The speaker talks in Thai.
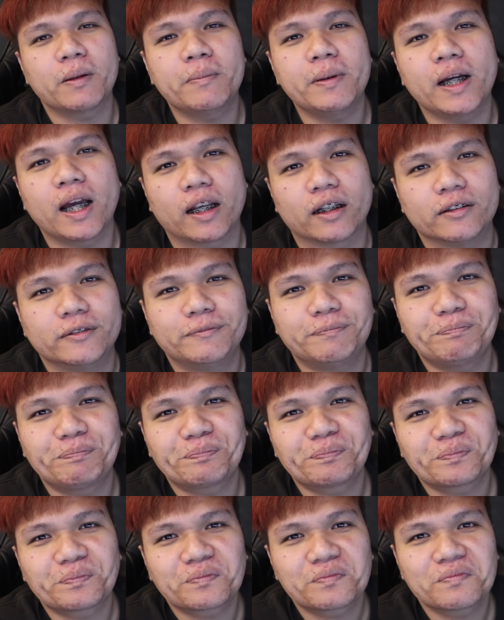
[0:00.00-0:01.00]
เพื่อ
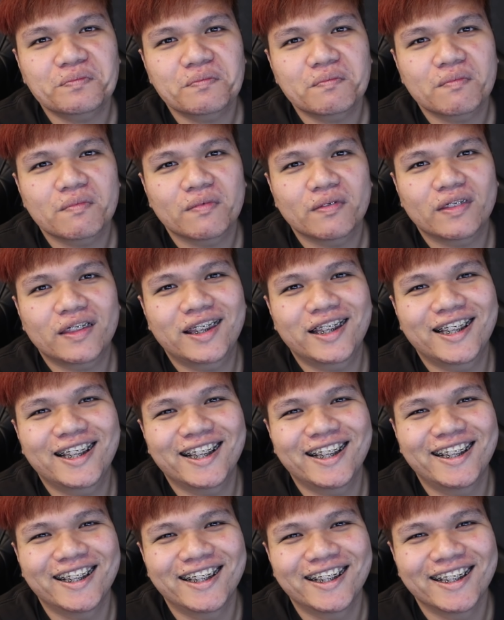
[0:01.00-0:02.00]

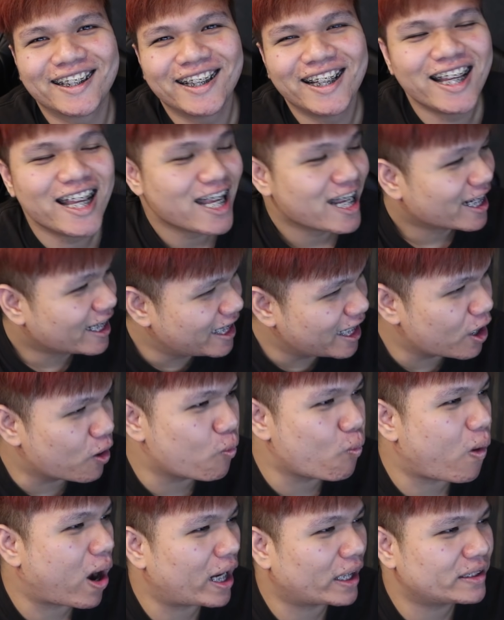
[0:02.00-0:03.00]
นๆ
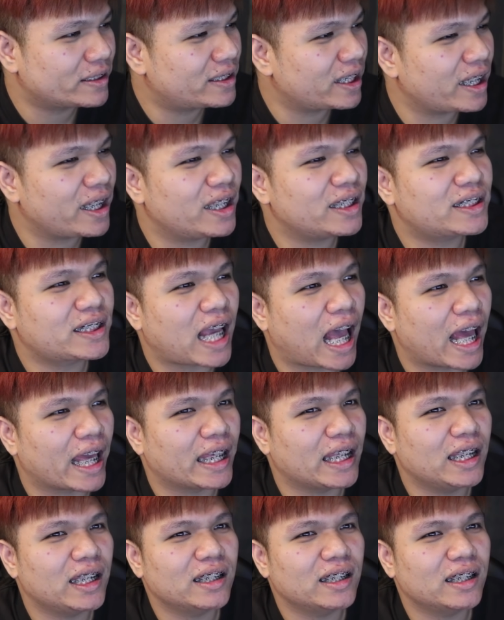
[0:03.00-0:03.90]
1 วันที่ใช้